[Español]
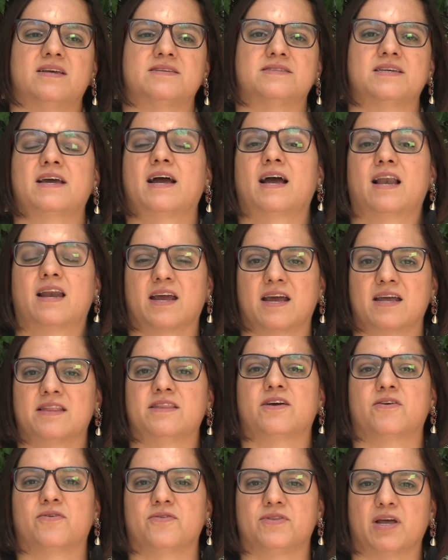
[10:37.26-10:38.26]
sea el
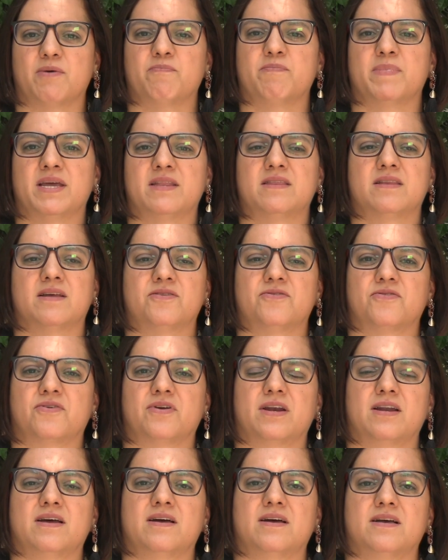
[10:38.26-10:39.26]
género también dentro
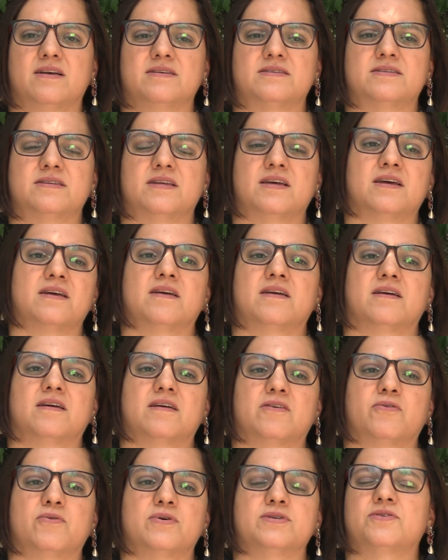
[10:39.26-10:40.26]
de las
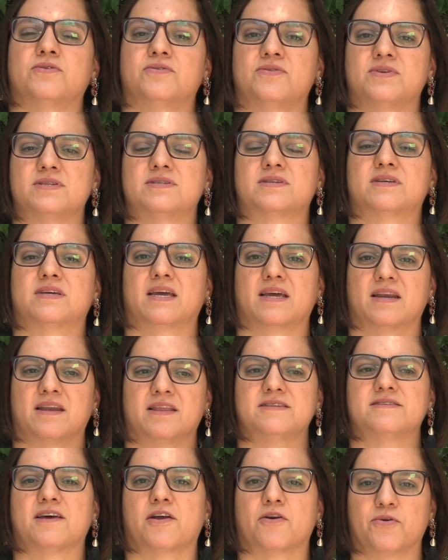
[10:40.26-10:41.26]
eh, cuestiones que
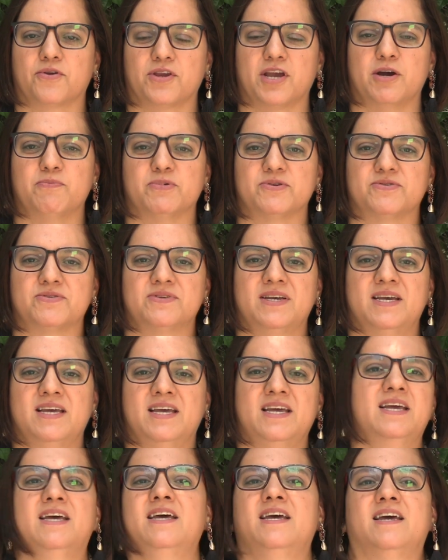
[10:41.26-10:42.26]
desarrollamos.
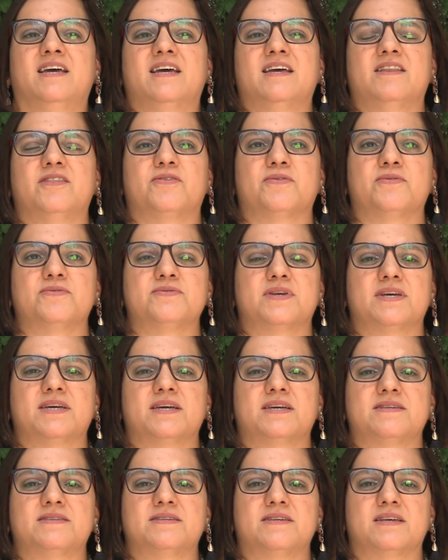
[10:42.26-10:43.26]

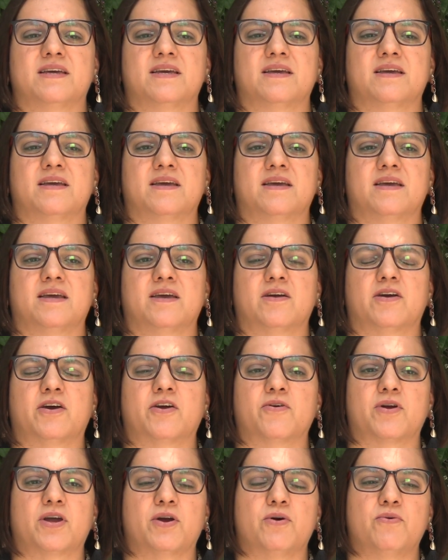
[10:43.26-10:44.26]
Entonces, eh,
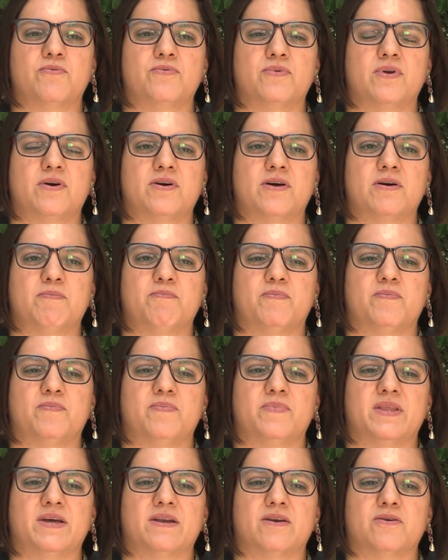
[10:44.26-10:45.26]
creo que una
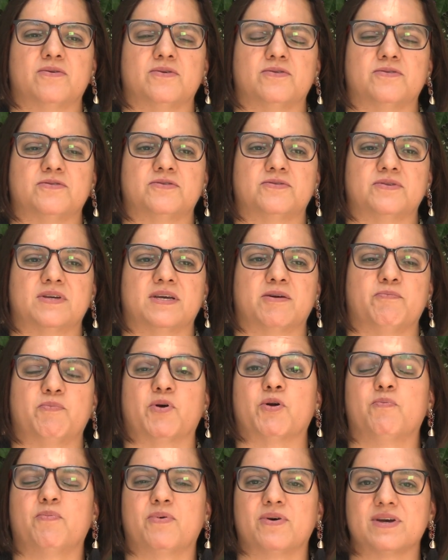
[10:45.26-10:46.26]
de las eh,
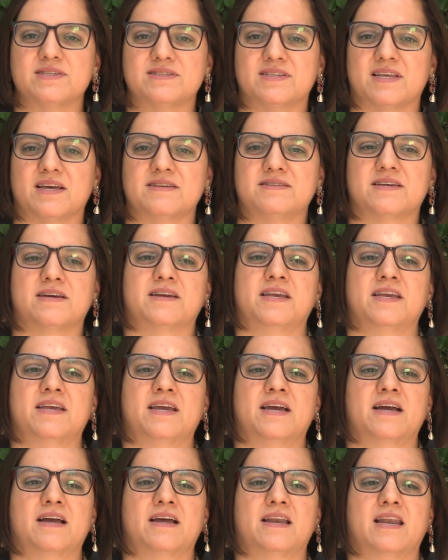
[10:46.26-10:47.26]
propuestas
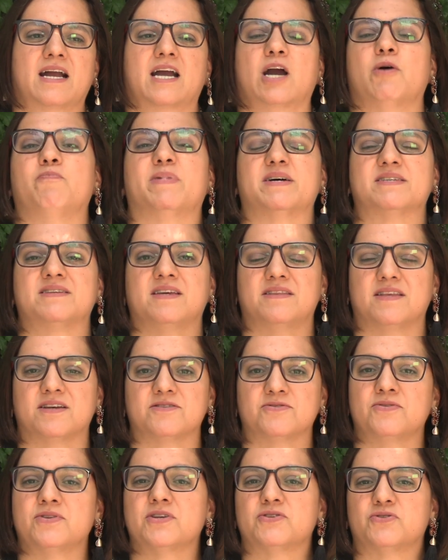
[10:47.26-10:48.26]
sería la
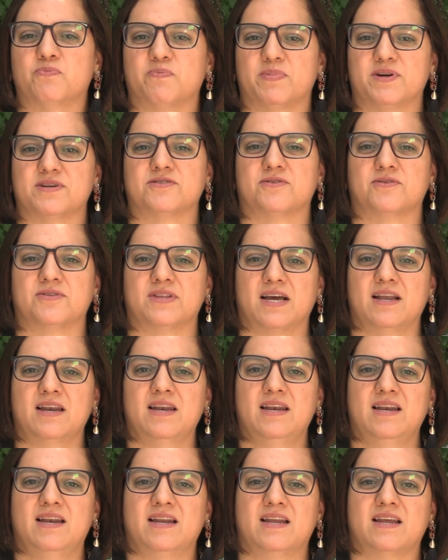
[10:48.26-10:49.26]
capacitación de su
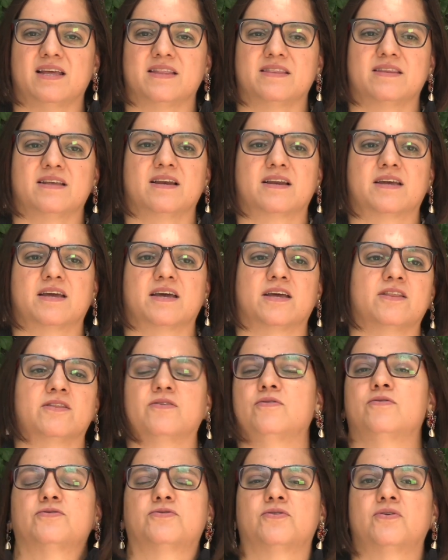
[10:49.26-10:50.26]
personal, en el que
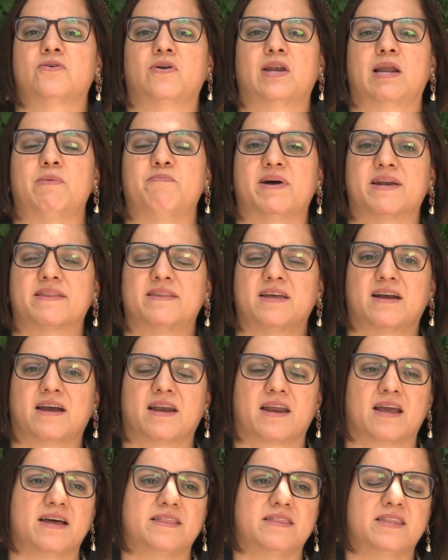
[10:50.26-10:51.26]
no solo la parte
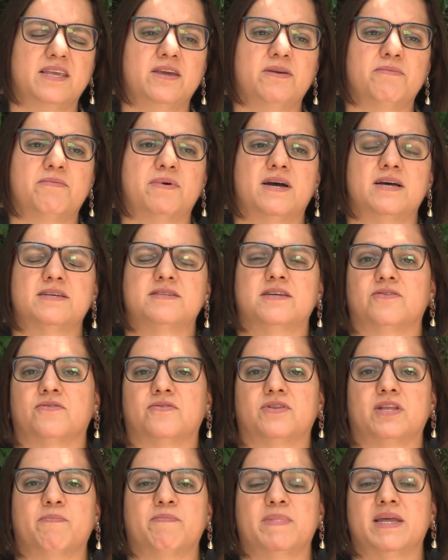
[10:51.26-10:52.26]
creativa,
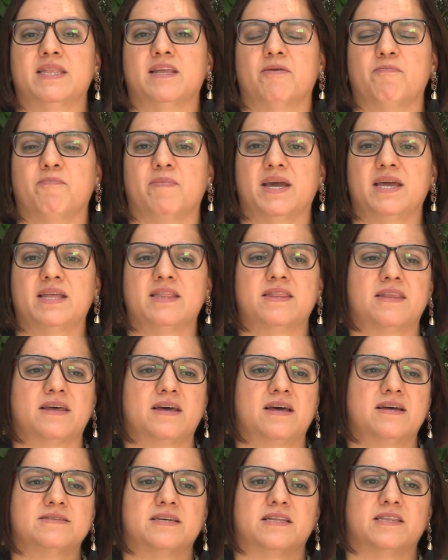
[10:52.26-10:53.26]
sino también en
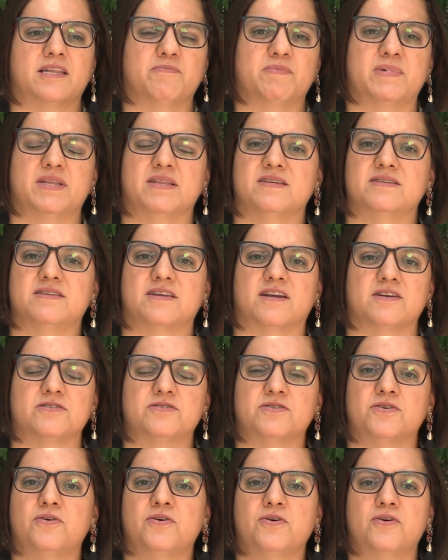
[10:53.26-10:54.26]
ventas, en
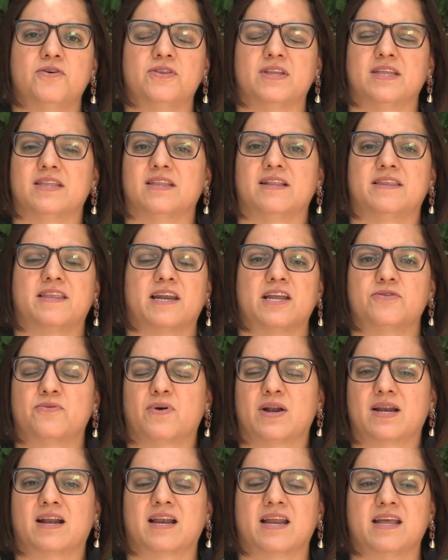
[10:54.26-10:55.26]
administración, en el trato
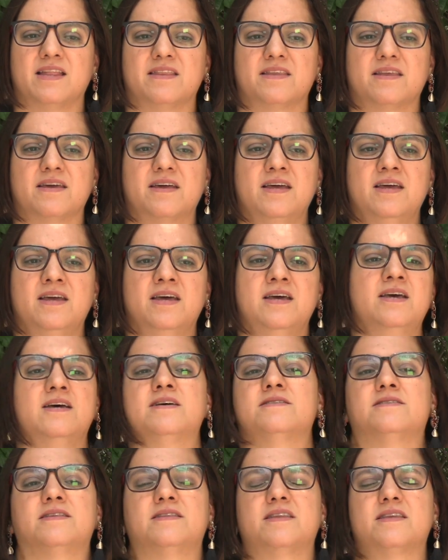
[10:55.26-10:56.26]
al cliente,
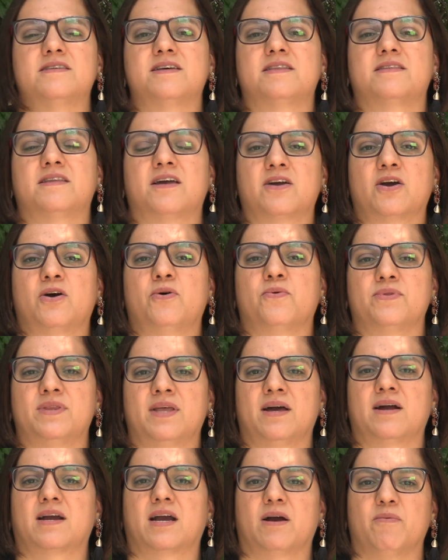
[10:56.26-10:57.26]
si se tenga
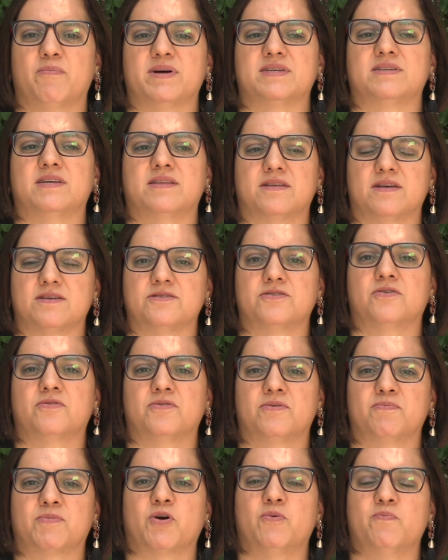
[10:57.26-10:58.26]
una
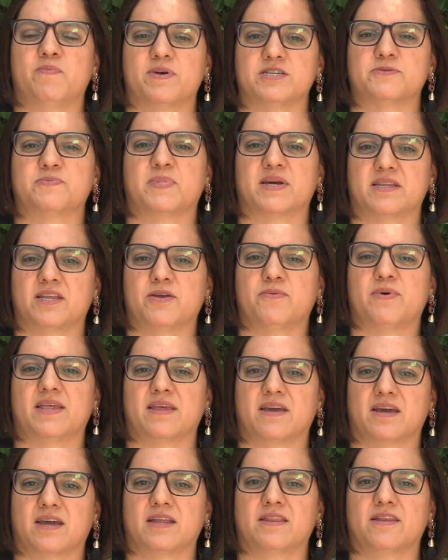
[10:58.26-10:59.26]
capacitación con perspectiva
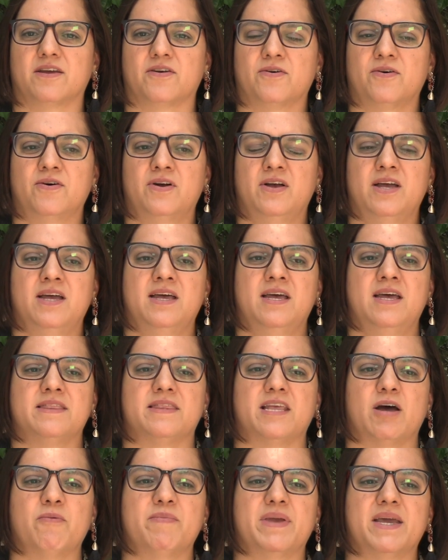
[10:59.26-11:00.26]
de género.
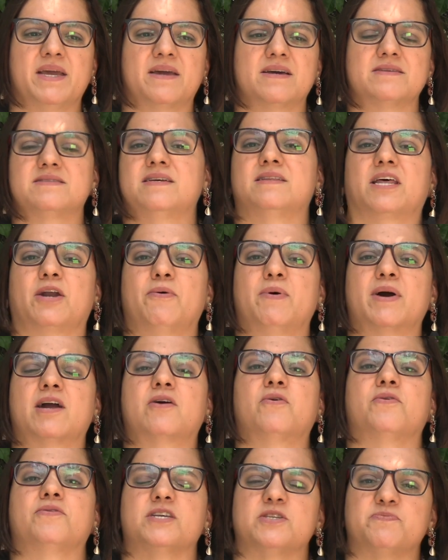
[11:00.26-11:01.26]
También que se trabaje
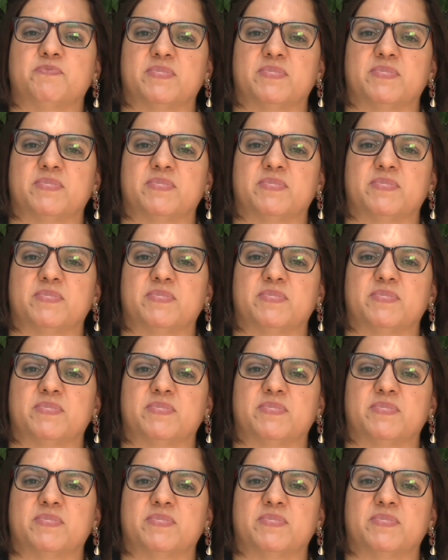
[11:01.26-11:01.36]
con